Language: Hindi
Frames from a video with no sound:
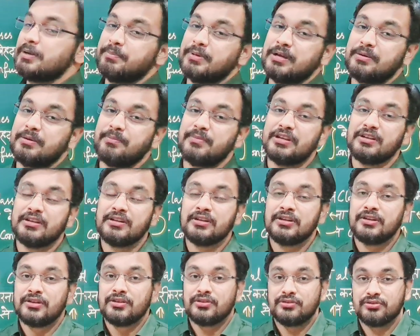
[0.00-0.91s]
पेपर में
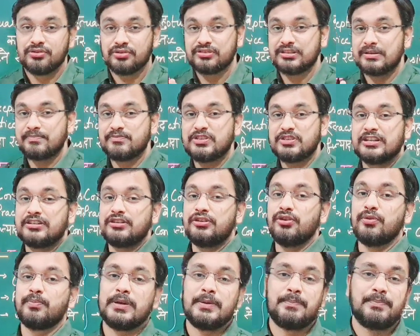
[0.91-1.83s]
जो
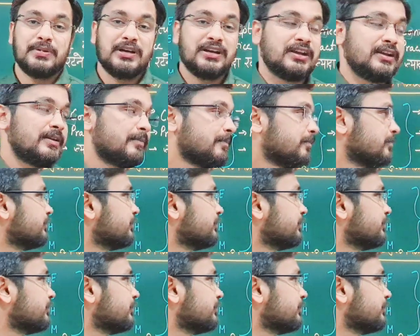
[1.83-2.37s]
सब्जेक्टिव पेपर है